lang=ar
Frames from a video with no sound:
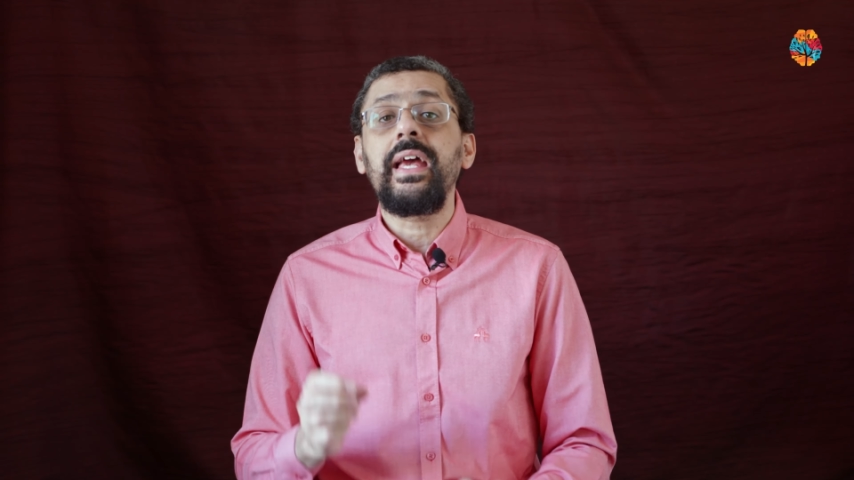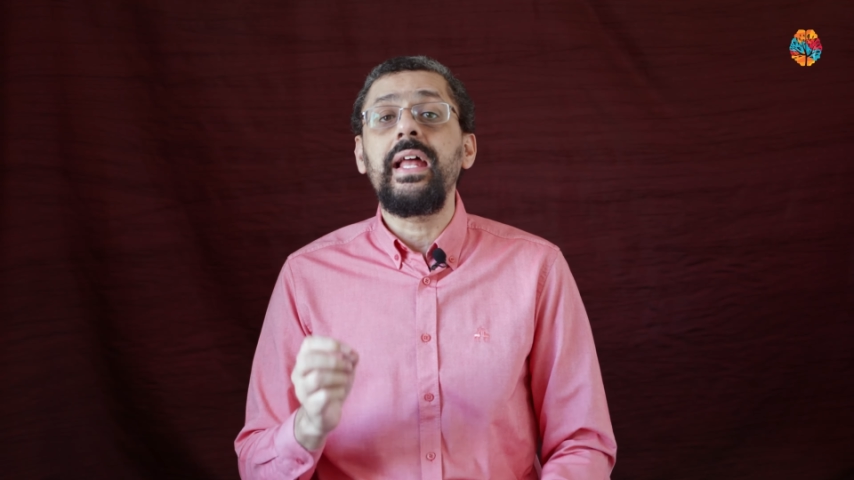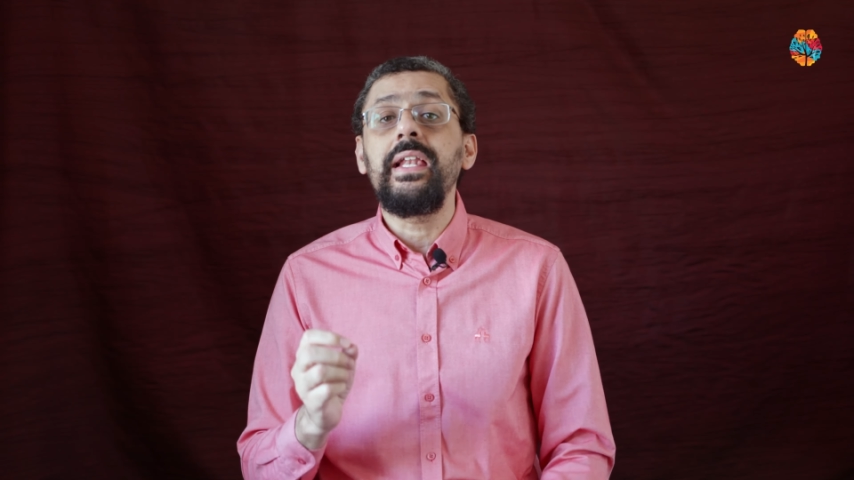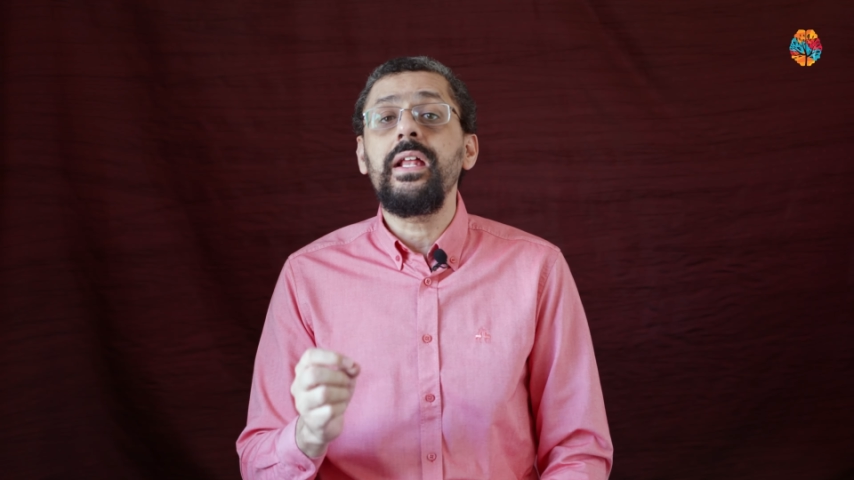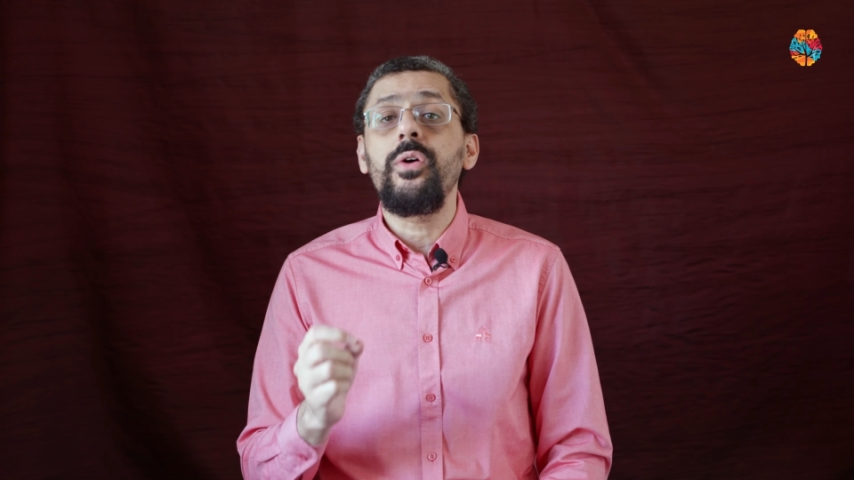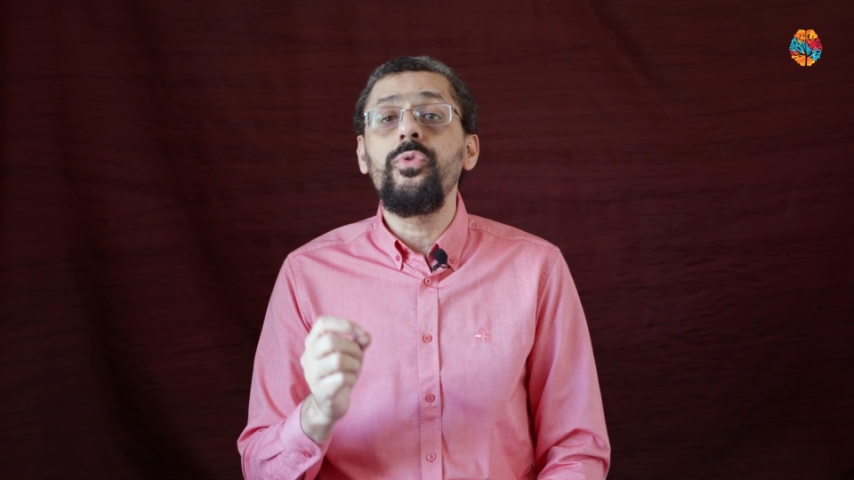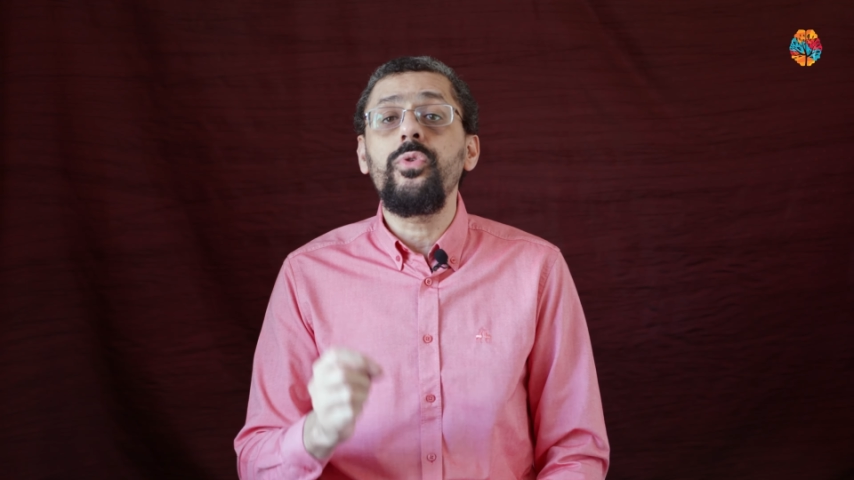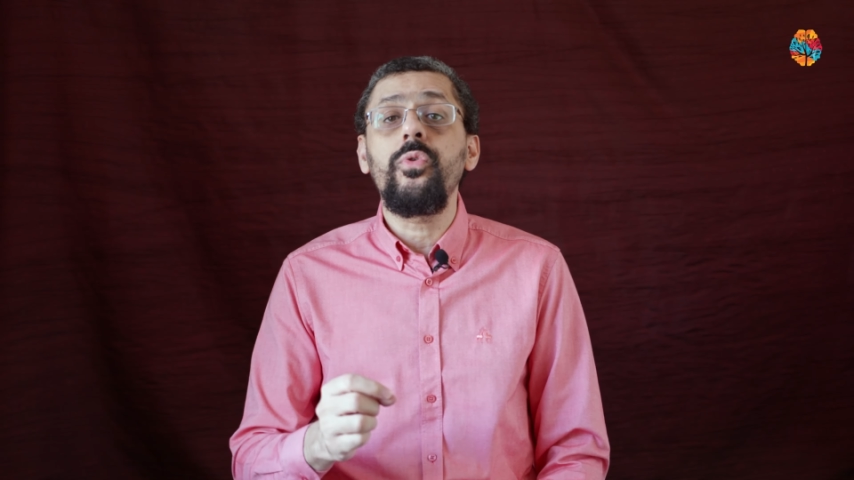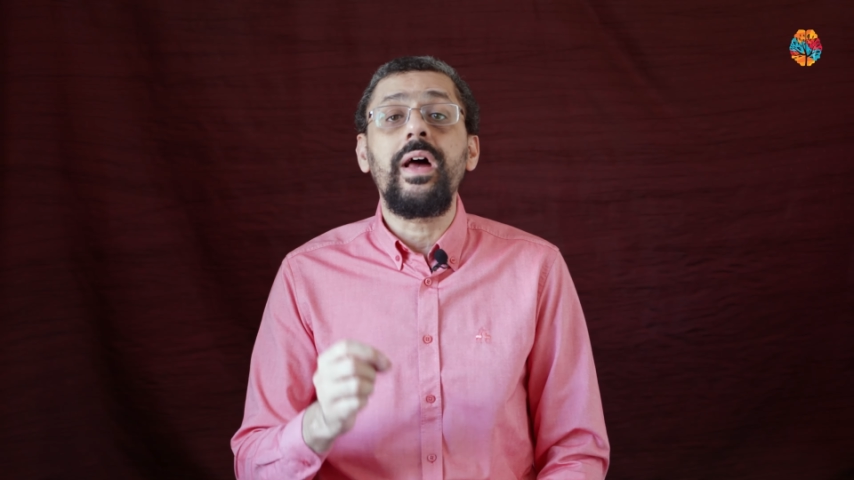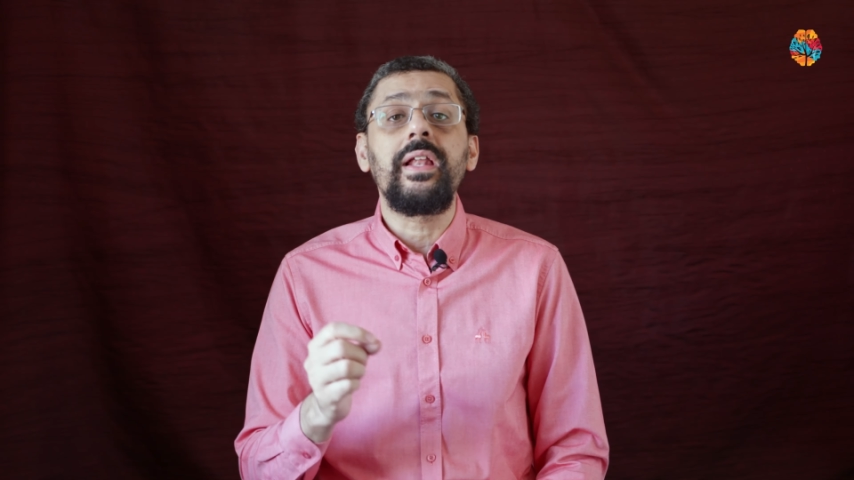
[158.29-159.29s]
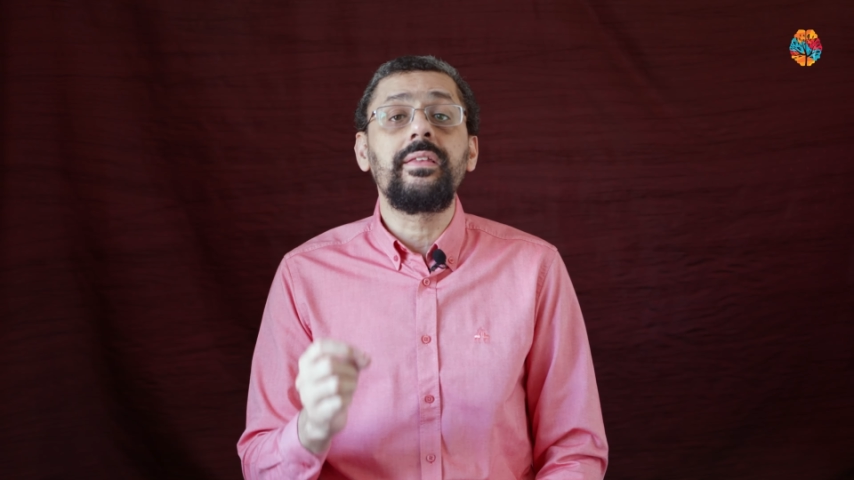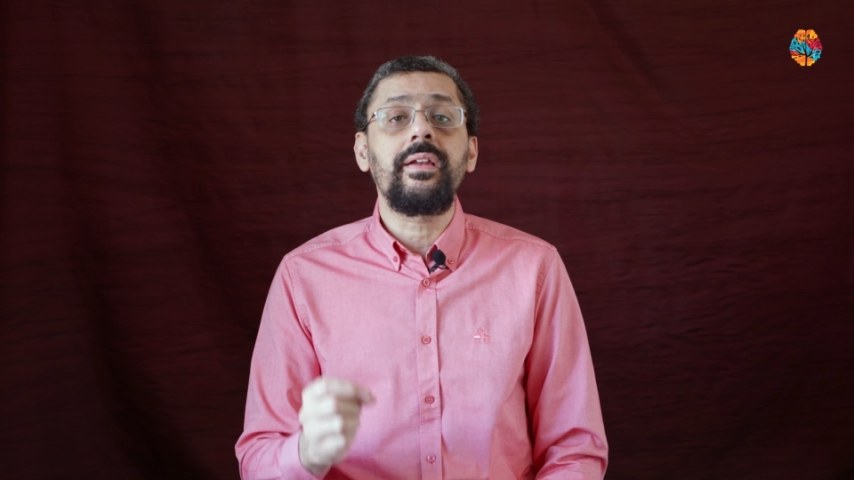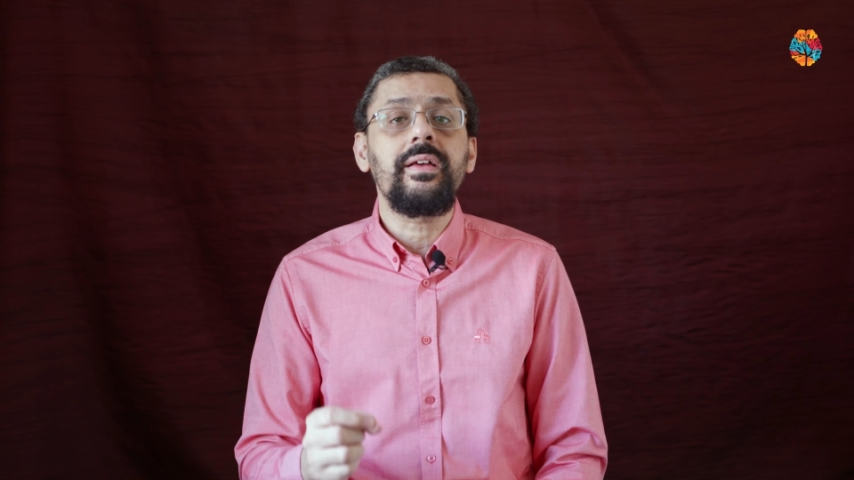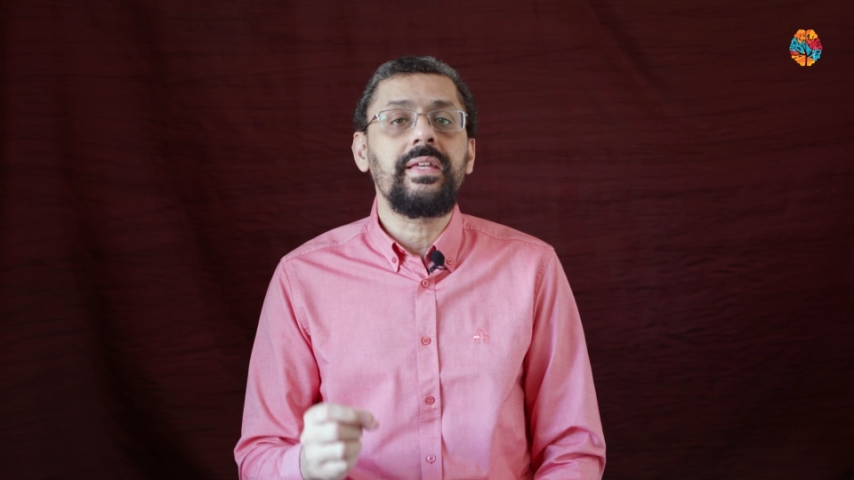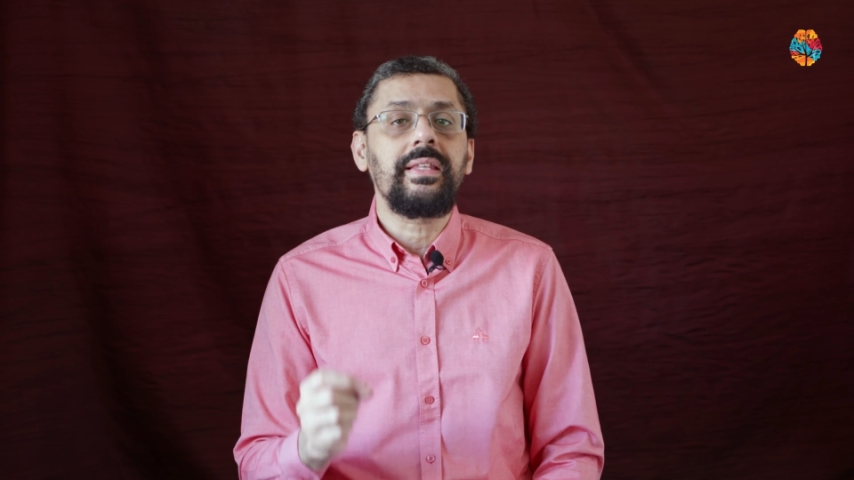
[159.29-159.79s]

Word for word: خليني اقول لكم على دراسه